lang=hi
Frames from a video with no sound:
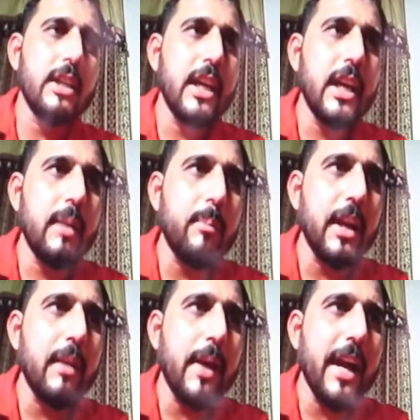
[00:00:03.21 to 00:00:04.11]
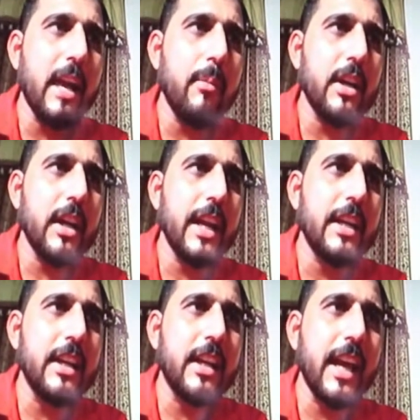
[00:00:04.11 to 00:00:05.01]
ये प्ले बैक का बटन है
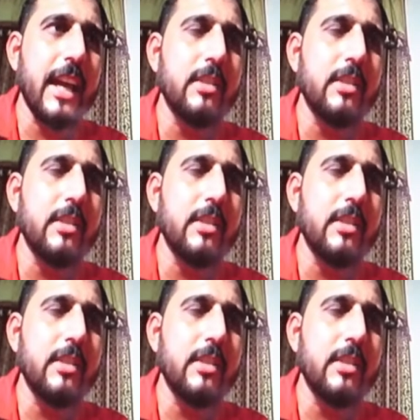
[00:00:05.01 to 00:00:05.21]
ठीक है